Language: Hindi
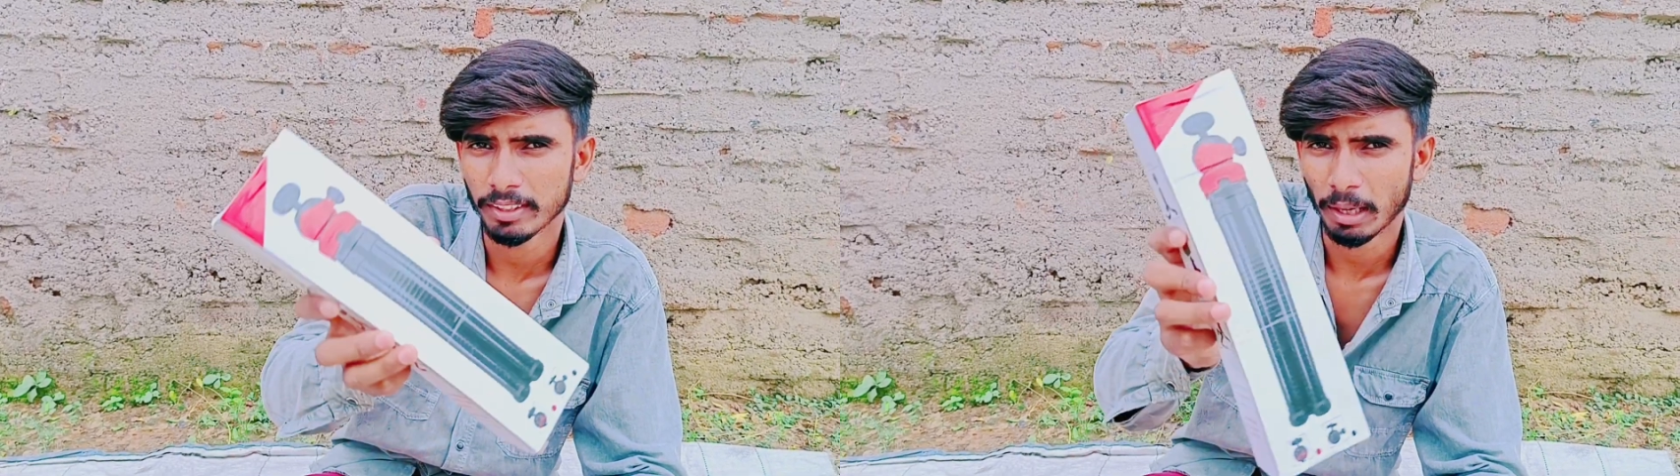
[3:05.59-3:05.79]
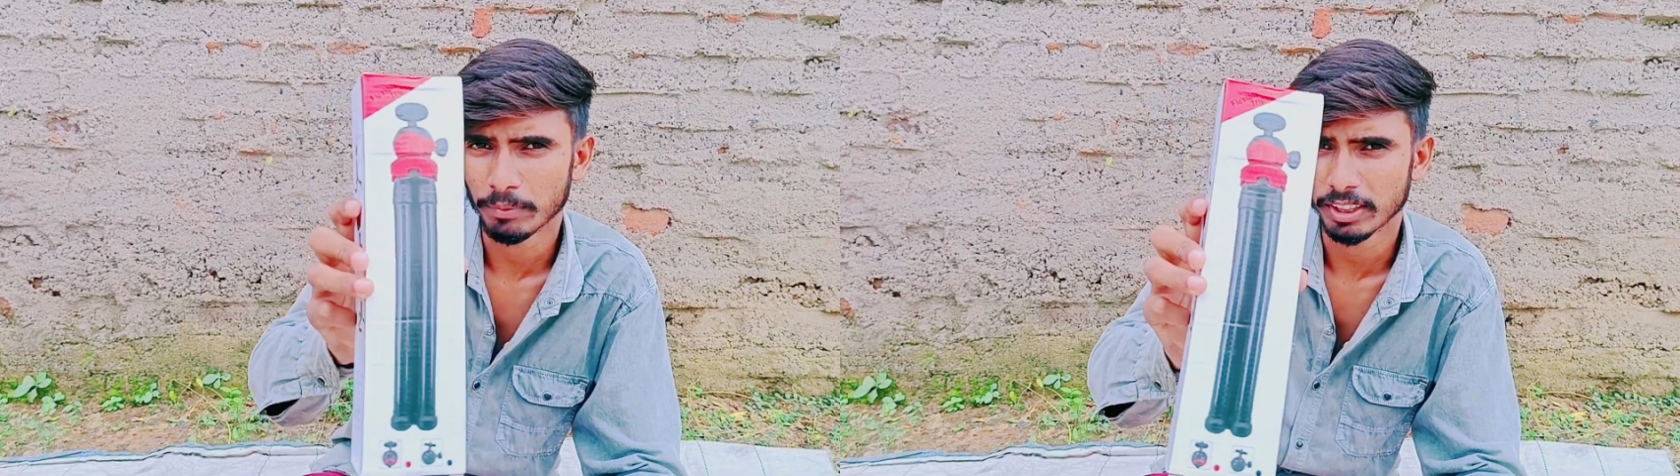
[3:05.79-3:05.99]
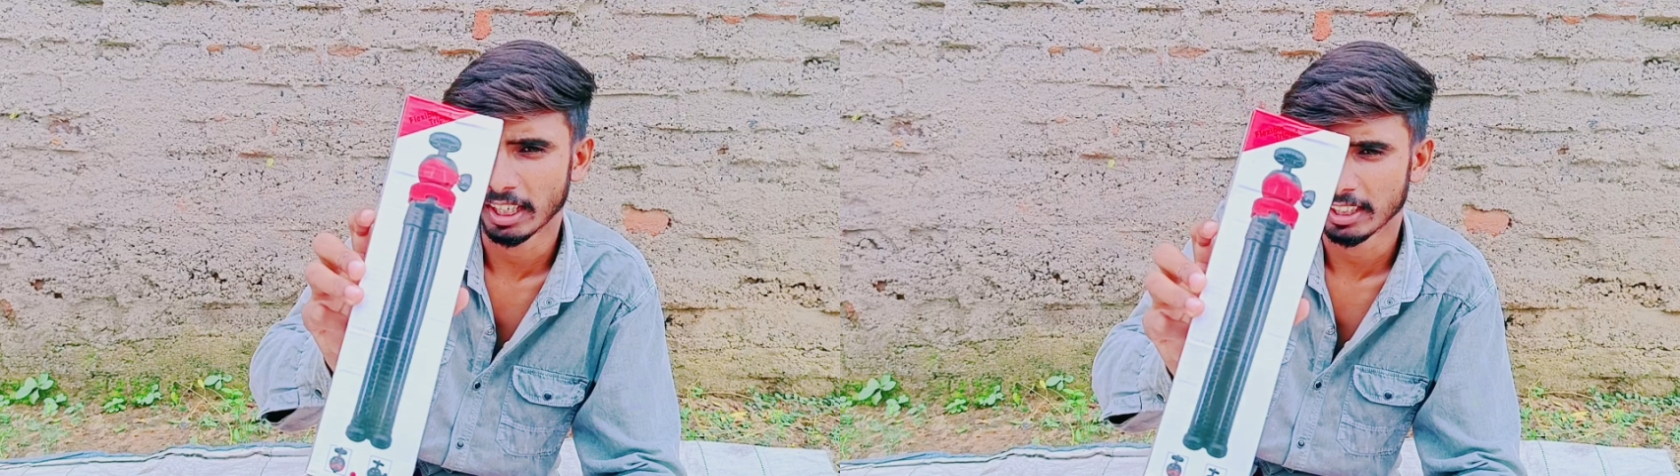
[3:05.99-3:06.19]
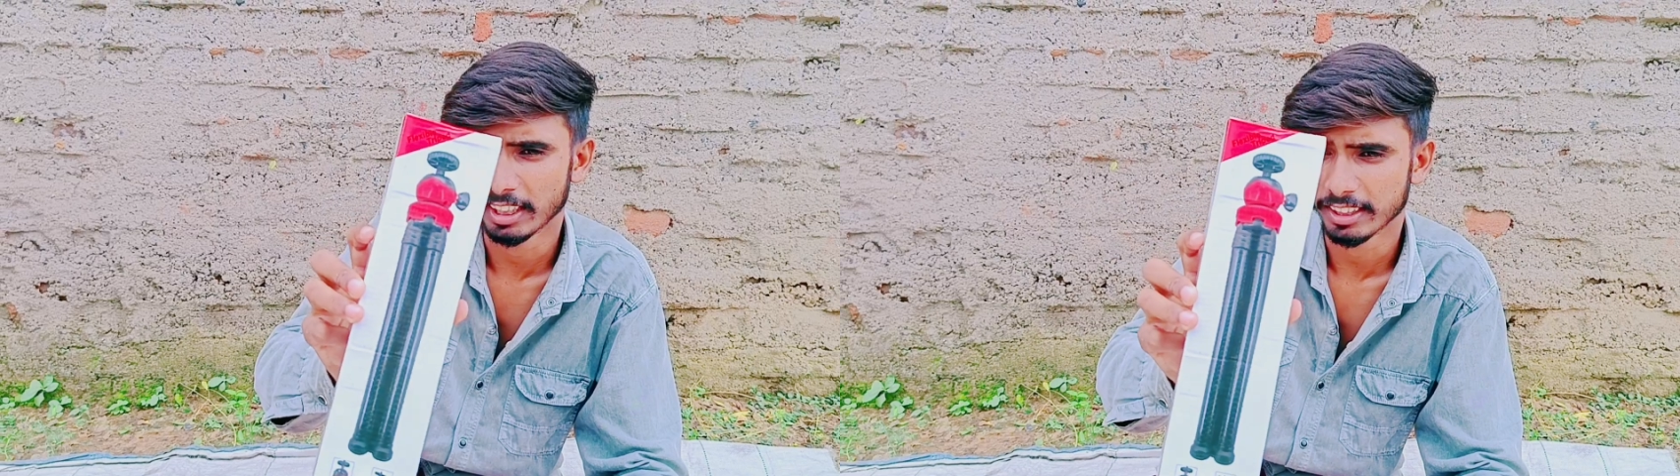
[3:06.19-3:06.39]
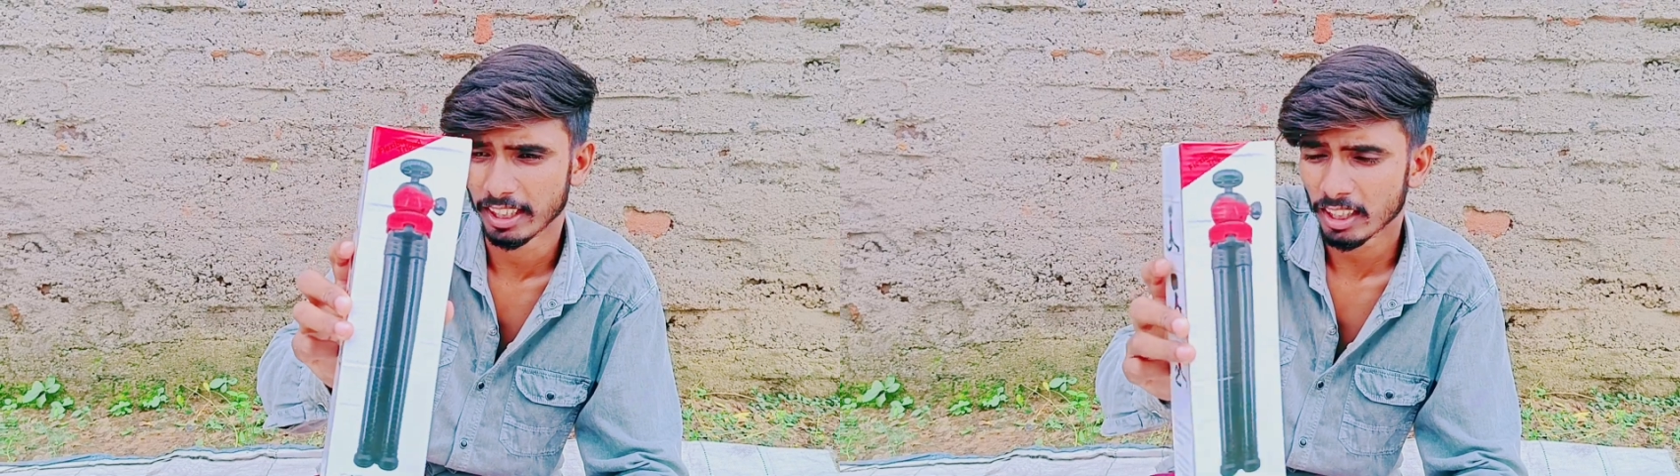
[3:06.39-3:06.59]
नाम से जाना
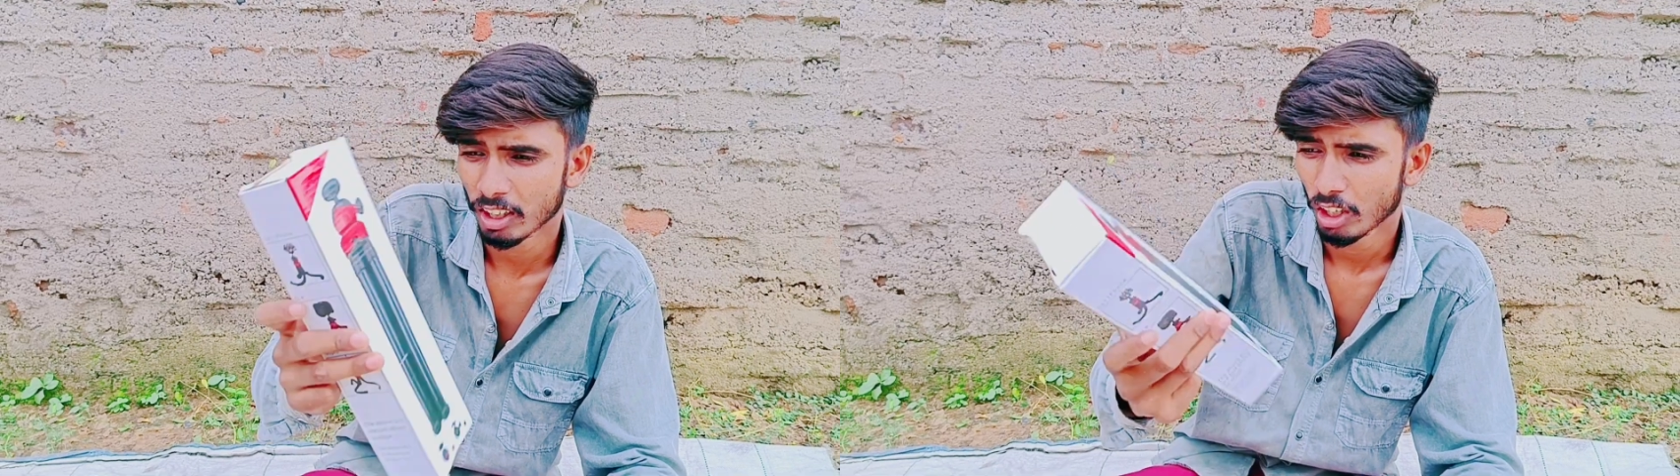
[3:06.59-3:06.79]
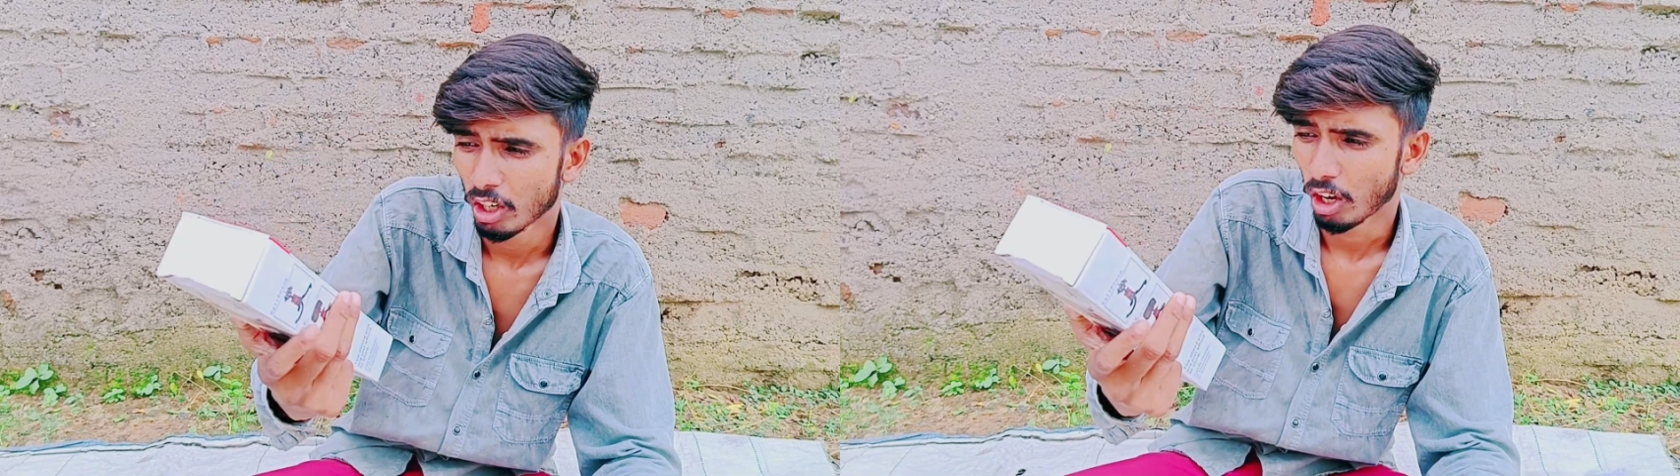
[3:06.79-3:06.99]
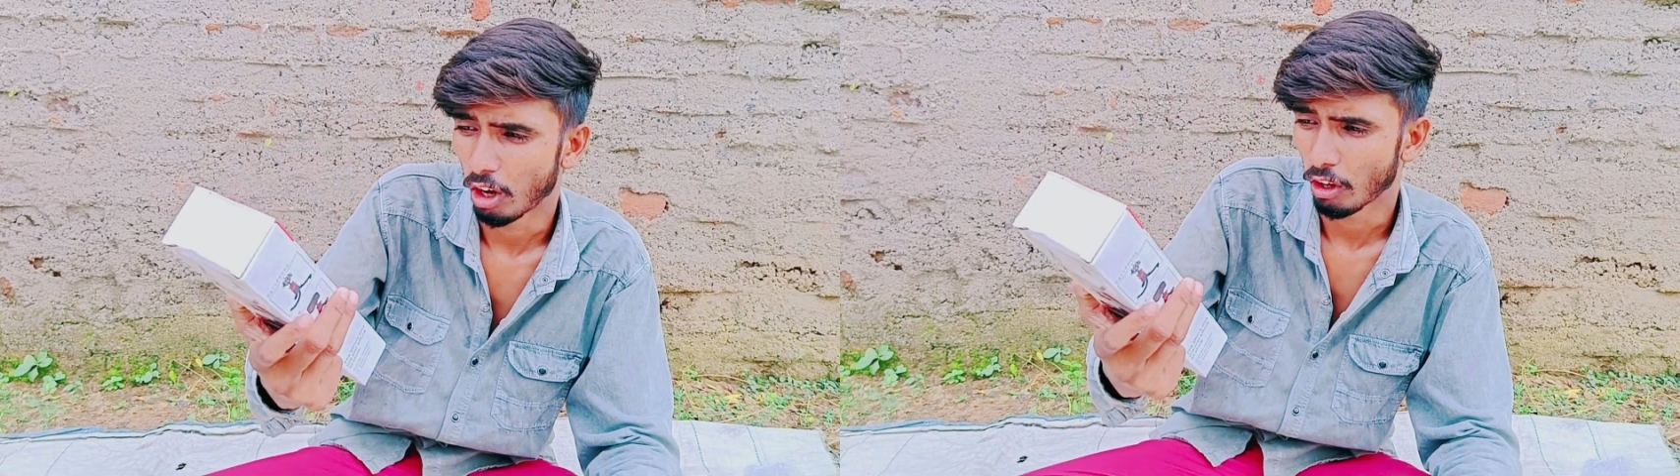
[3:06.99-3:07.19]
जाता है